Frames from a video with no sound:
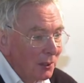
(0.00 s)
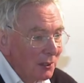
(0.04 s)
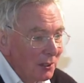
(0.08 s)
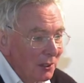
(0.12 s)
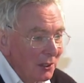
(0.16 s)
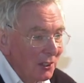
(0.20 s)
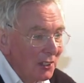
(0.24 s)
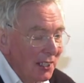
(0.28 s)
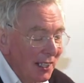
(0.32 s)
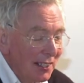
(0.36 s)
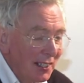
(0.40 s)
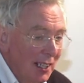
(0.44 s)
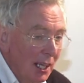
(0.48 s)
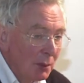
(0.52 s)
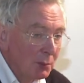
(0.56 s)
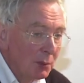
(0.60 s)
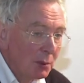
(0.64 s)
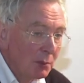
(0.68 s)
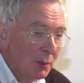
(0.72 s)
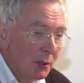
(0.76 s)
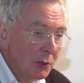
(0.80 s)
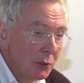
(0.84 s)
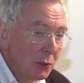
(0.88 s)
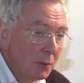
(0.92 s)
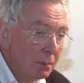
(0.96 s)
connaître un
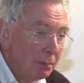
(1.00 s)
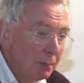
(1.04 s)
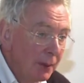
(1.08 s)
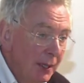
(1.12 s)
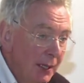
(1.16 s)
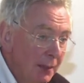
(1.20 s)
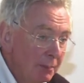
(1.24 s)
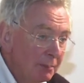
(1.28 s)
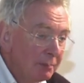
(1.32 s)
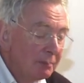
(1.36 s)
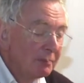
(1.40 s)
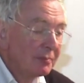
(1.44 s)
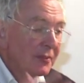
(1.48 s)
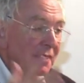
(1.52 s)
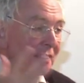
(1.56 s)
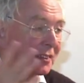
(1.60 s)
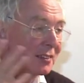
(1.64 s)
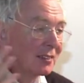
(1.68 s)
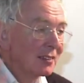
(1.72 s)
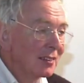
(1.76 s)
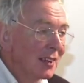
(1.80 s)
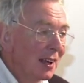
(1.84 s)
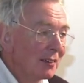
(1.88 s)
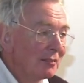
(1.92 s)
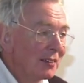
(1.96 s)
moment de paix euh,
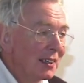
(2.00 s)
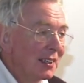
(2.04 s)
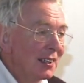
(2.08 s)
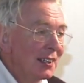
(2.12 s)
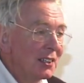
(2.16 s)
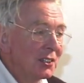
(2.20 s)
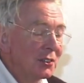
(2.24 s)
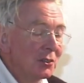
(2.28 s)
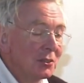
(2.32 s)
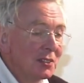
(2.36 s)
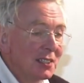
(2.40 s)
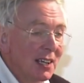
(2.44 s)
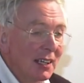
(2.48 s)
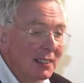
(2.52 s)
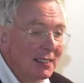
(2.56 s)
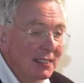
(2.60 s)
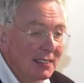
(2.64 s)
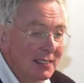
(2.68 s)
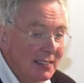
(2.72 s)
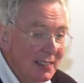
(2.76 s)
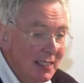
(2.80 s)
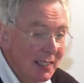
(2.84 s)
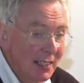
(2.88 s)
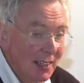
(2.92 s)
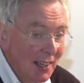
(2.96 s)
avec les choses
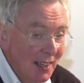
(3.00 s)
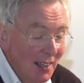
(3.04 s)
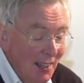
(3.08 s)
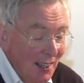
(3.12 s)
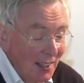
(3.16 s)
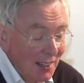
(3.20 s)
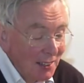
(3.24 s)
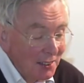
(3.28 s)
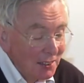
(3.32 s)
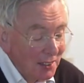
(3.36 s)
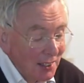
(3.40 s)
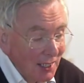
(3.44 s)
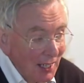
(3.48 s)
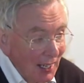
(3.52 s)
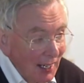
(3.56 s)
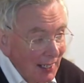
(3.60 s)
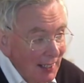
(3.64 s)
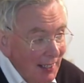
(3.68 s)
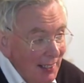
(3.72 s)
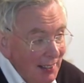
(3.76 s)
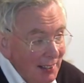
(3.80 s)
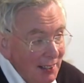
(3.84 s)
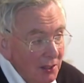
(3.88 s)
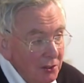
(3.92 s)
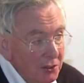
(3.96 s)
artistiques. Dans la
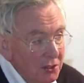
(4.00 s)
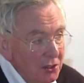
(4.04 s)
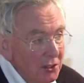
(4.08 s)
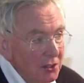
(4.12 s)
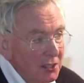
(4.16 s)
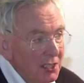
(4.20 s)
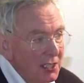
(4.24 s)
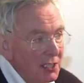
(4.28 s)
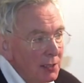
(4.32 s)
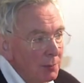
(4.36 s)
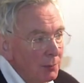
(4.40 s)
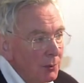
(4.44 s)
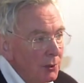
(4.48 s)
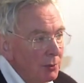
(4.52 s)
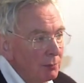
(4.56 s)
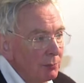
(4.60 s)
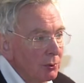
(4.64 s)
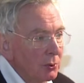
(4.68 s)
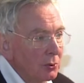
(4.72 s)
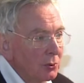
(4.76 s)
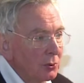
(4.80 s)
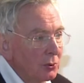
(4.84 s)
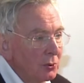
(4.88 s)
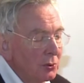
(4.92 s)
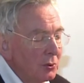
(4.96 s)
réalité, on se dispute
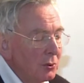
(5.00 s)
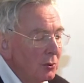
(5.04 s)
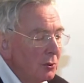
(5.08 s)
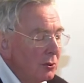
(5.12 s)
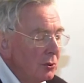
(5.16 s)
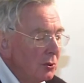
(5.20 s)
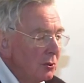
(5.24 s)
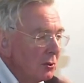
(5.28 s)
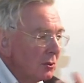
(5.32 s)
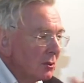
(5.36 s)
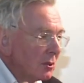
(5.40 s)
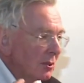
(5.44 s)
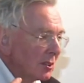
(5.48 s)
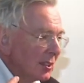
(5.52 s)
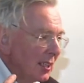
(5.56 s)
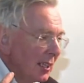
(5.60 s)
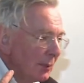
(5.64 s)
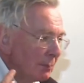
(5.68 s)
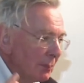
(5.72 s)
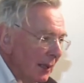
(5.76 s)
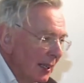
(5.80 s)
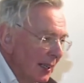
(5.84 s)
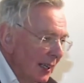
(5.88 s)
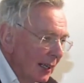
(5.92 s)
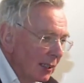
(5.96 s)
beaucoup, on n'est
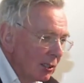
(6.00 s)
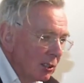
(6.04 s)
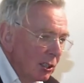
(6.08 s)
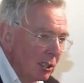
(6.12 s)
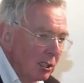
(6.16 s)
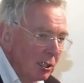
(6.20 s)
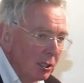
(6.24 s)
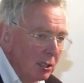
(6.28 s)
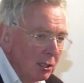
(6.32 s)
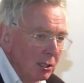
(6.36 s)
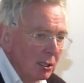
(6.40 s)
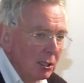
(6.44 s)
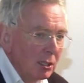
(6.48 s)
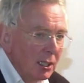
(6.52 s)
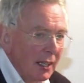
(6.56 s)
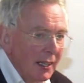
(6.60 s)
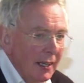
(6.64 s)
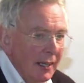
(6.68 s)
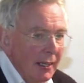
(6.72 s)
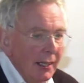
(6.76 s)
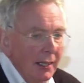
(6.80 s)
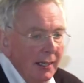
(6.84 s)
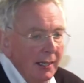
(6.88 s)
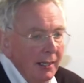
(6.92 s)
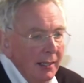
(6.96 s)
pas d'accord
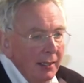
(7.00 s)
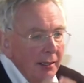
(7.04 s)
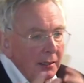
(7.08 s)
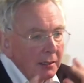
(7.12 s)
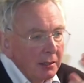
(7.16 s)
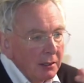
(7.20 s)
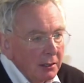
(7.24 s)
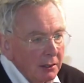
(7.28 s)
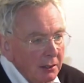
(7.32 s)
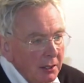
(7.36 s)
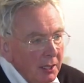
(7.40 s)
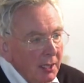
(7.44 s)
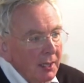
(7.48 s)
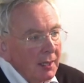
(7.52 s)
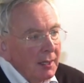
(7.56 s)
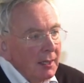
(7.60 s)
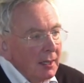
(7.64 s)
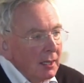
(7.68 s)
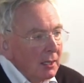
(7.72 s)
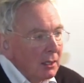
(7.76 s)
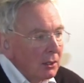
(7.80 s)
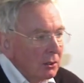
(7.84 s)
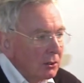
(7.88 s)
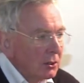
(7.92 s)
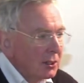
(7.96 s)
et euh,
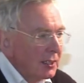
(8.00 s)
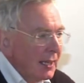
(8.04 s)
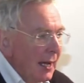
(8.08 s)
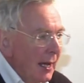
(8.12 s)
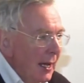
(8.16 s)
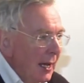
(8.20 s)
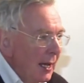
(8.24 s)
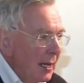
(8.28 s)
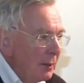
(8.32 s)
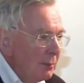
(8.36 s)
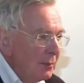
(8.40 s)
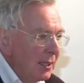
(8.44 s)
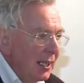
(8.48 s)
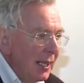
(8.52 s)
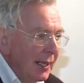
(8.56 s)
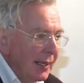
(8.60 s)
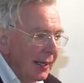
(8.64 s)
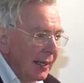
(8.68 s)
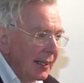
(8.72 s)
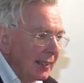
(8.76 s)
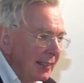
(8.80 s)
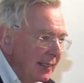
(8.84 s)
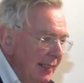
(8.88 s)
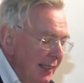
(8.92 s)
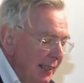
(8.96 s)
on aime, les
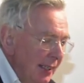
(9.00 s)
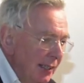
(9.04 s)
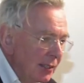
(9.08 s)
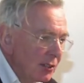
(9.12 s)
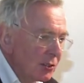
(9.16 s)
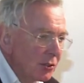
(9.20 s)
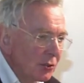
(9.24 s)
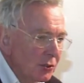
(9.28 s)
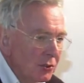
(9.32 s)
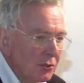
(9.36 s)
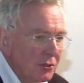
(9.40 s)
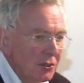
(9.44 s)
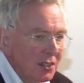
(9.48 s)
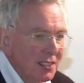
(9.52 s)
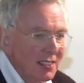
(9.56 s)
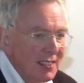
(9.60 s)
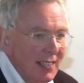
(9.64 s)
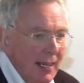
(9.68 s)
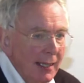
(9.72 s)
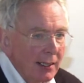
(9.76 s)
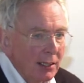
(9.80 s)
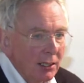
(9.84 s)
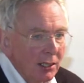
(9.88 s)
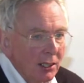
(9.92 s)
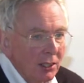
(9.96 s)
critiques sont
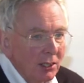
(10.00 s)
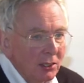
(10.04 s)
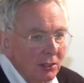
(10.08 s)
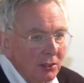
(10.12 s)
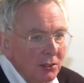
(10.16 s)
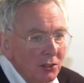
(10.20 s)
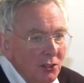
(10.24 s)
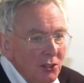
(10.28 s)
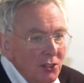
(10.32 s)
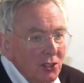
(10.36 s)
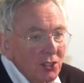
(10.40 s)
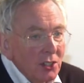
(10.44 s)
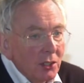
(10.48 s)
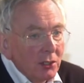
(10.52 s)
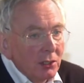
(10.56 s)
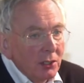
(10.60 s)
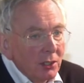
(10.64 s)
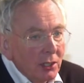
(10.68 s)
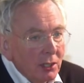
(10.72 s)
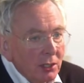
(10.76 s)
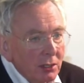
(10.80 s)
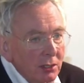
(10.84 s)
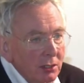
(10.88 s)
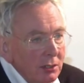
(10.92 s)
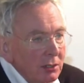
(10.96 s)
cinglantes,
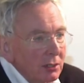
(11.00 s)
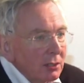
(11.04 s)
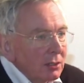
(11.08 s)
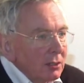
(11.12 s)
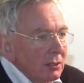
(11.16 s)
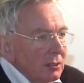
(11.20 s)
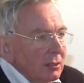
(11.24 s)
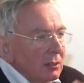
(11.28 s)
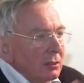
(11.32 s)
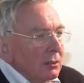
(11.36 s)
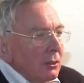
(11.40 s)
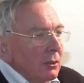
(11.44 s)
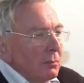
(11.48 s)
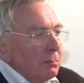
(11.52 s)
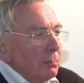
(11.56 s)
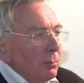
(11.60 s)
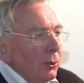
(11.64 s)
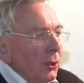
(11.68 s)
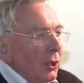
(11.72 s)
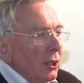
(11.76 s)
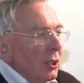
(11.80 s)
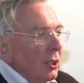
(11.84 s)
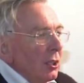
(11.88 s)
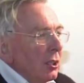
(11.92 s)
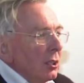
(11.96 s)
sanglantes, on
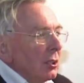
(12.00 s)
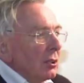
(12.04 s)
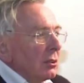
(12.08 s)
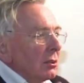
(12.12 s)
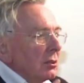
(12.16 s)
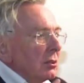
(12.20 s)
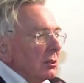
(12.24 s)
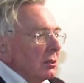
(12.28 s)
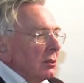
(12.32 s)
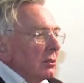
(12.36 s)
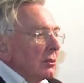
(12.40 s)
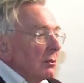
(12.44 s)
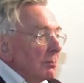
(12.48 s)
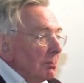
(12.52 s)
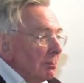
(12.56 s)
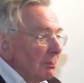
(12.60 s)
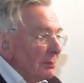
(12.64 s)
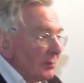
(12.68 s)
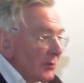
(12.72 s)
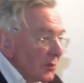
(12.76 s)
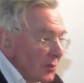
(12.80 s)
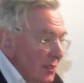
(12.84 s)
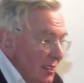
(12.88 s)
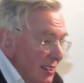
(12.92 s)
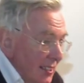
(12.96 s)
pleure, on,
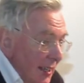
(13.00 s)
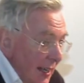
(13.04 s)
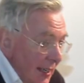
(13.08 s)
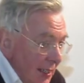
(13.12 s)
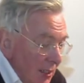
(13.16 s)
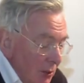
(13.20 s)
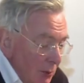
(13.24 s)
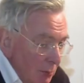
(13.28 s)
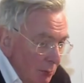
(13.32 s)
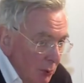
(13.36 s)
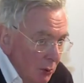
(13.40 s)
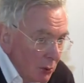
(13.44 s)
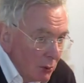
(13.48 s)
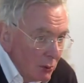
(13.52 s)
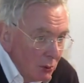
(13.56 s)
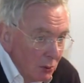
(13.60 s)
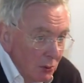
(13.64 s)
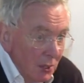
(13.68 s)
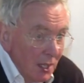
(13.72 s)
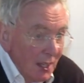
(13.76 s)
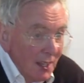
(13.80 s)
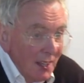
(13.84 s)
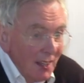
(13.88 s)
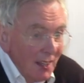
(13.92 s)
saigne beaucoup.